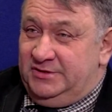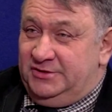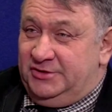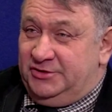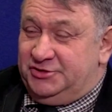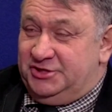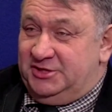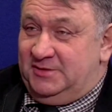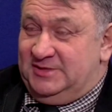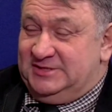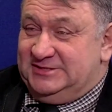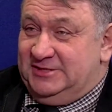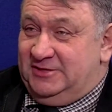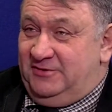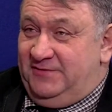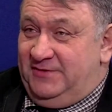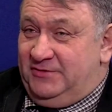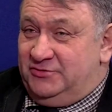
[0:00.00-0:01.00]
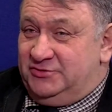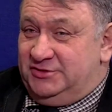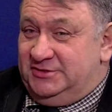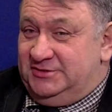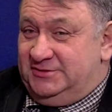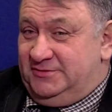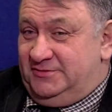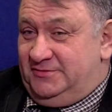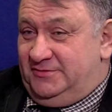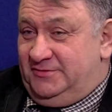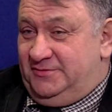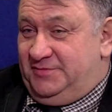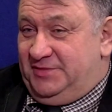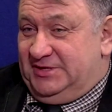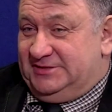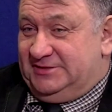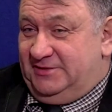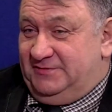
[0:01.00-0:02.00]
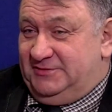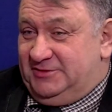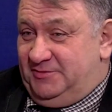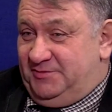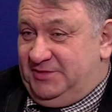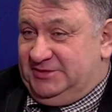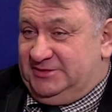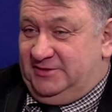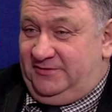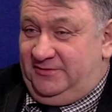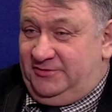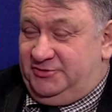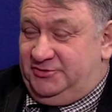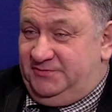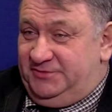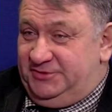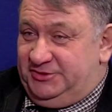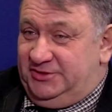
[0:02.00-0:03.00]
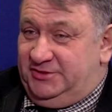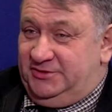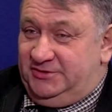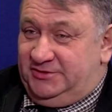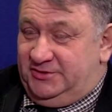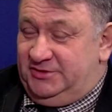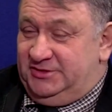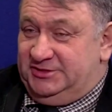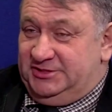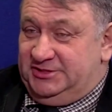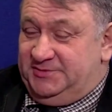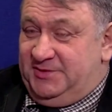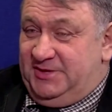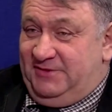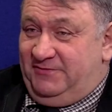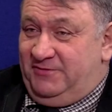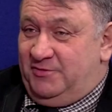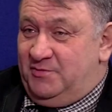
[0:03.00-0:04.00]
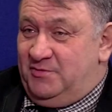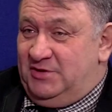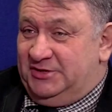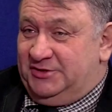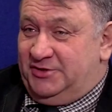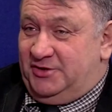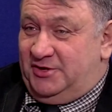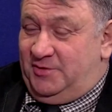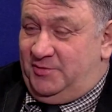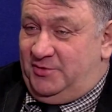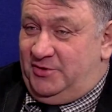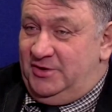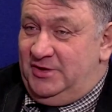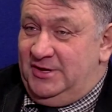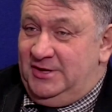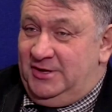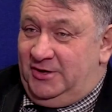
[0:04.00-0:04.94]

do XVII wieku rządzą Piastowi, są Piastowi, oczywiście to się zmienia formuła trochę, bo